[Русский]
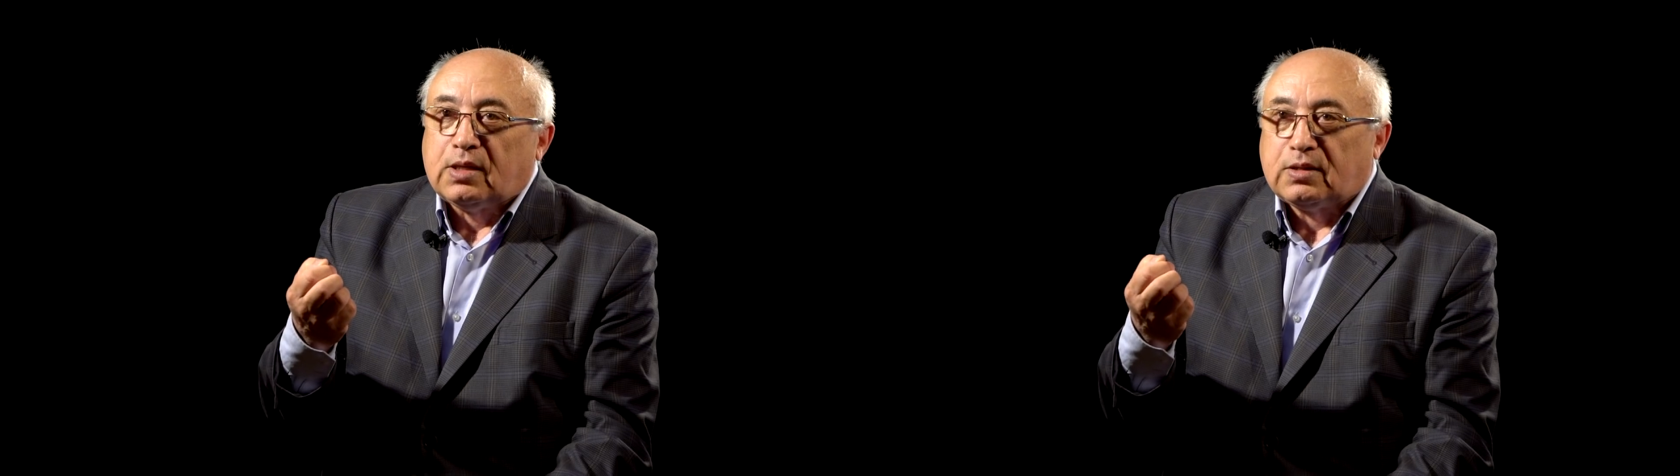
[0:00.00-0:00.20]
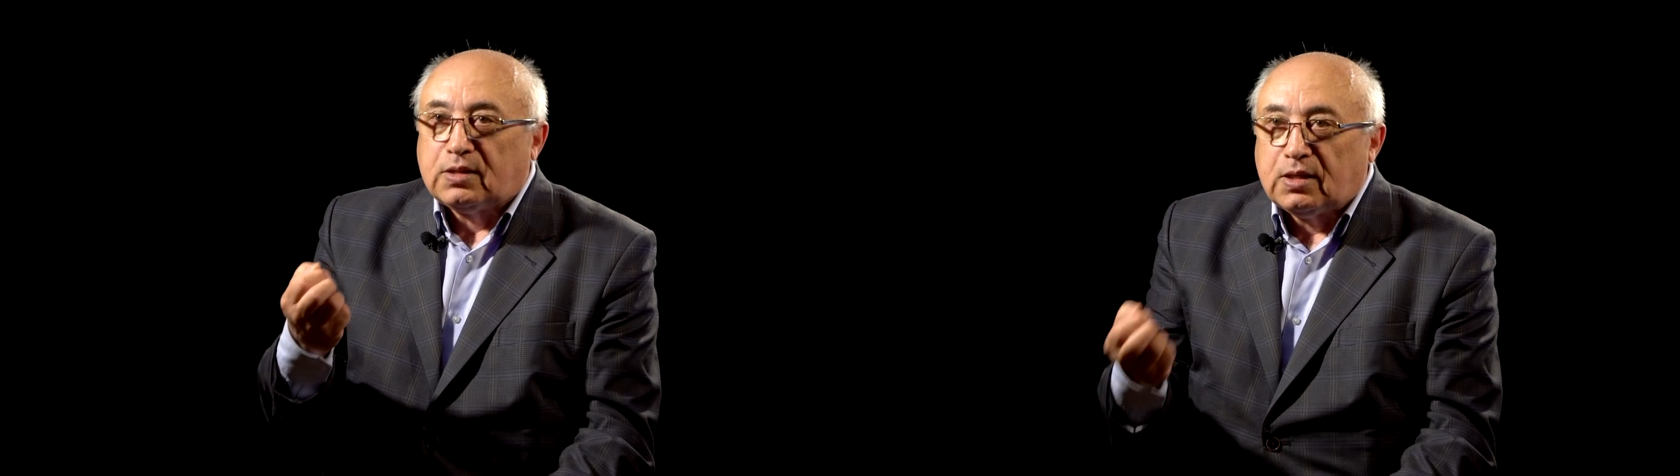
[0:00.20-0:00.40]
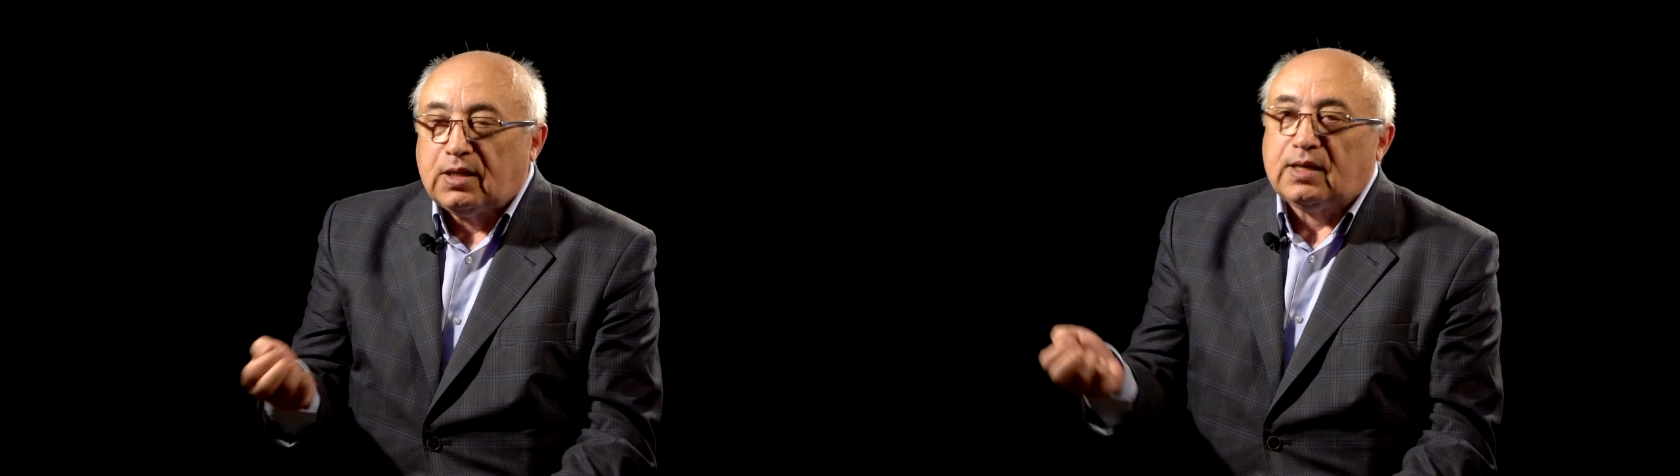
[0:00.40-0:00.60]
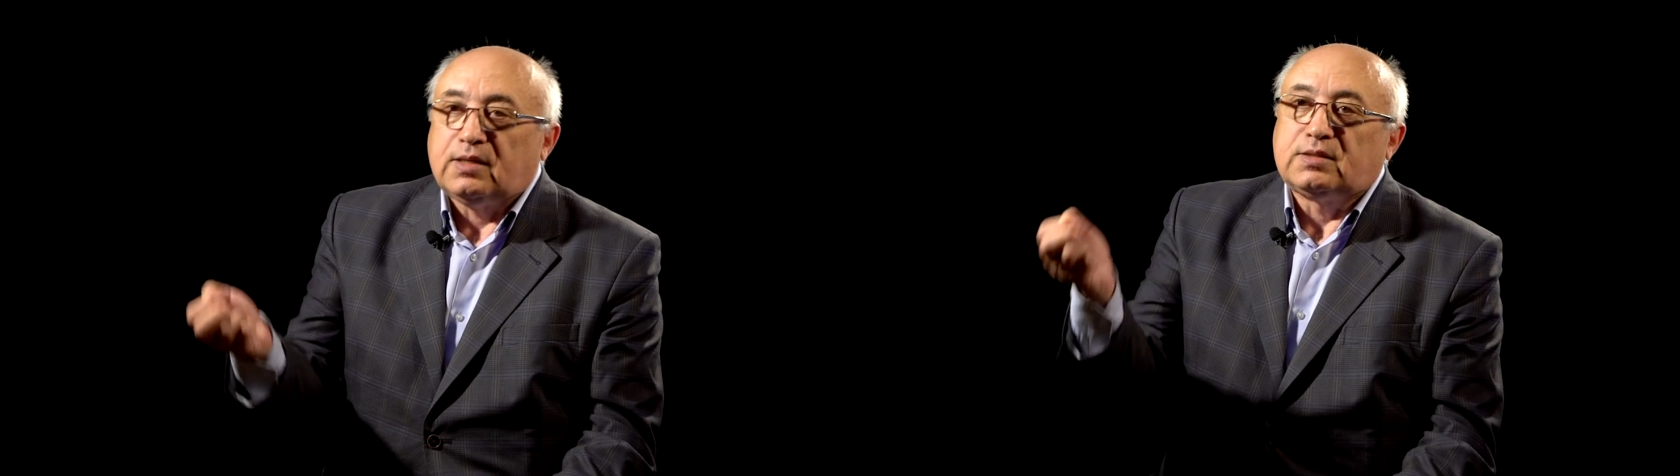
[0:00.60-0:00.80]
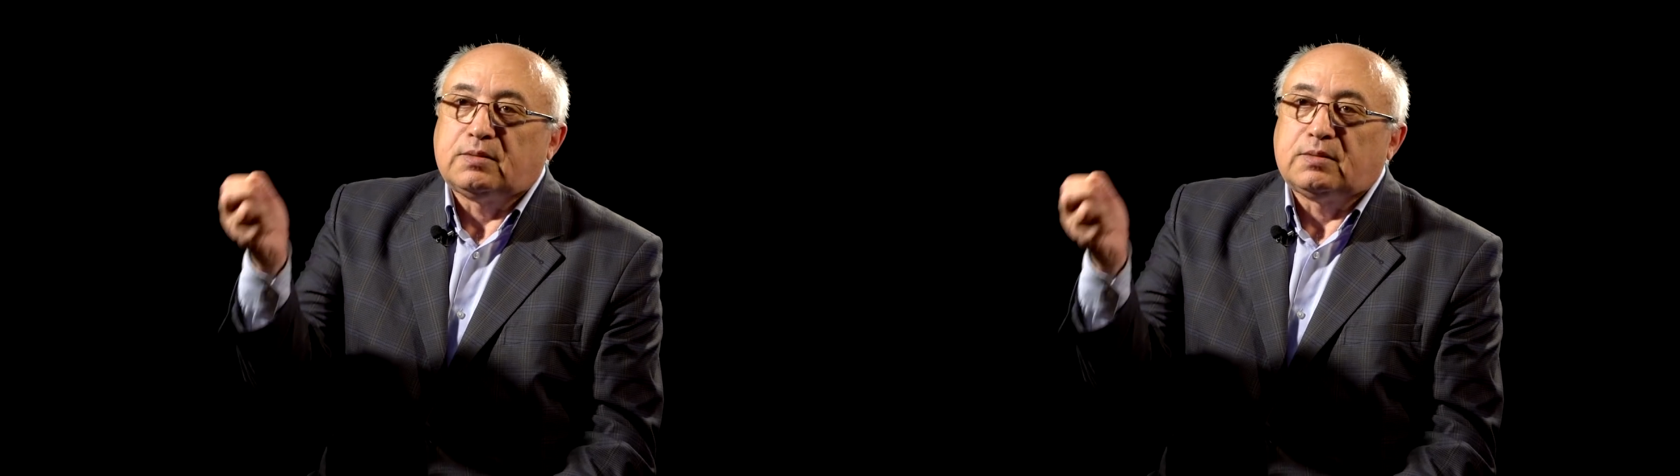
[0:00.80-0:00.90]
для